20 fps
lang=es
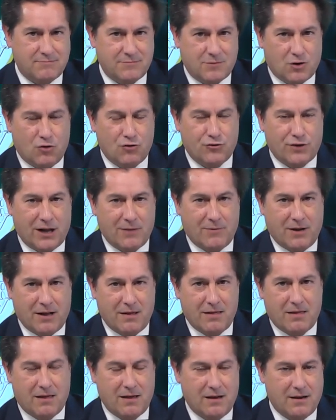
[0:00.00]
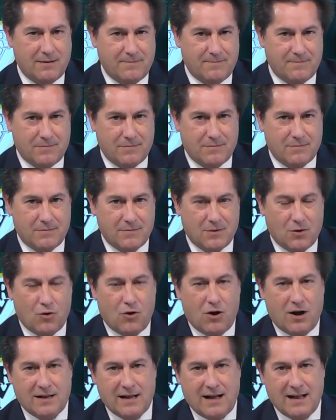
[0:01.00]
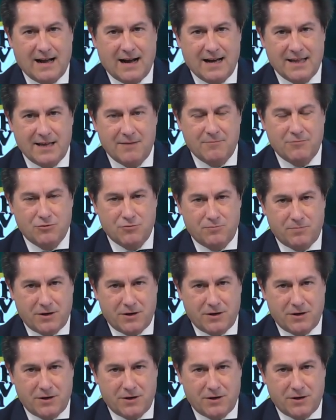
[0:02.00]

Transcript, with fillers: contra el Valencia. Ojalá la ganemos,